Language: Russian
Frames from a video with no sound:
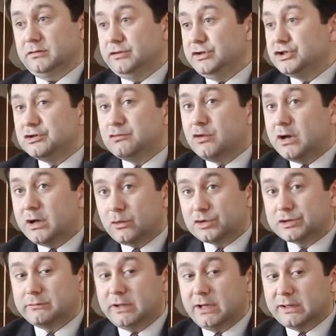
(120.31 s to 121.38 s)
Ничего
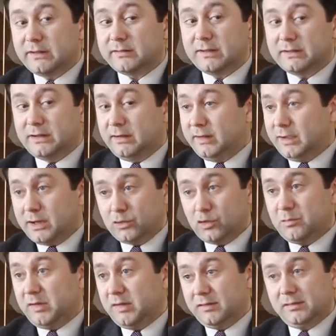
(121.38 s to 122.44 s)
хорошего для национальной
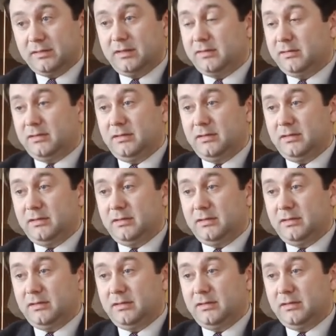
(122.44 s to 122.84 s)
экономики здесь